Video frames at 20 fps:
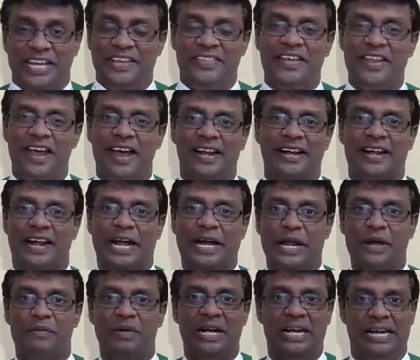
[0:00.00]
இதனால்
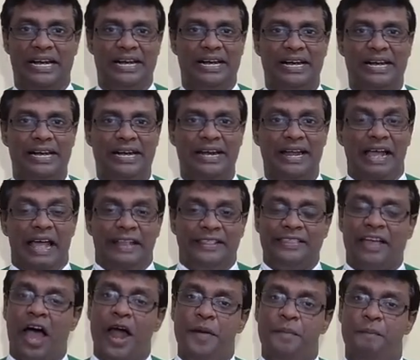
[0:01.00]
கடவுள்
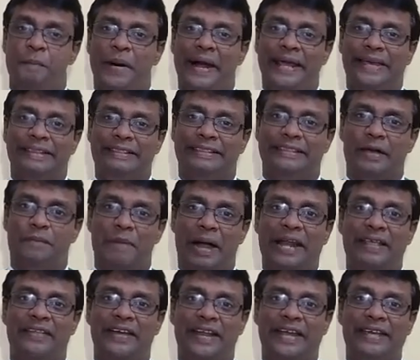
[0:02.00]
தான் படைத்த
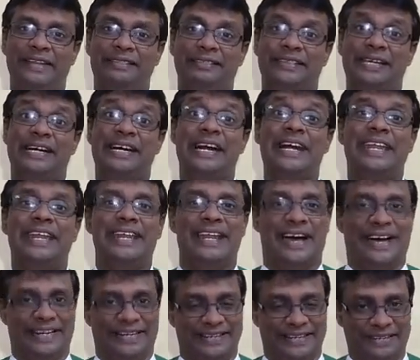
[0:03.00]
மனிதனை
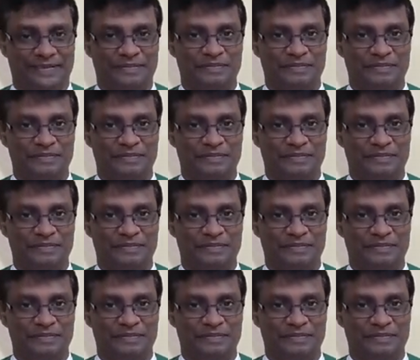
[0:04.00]
தேடினார்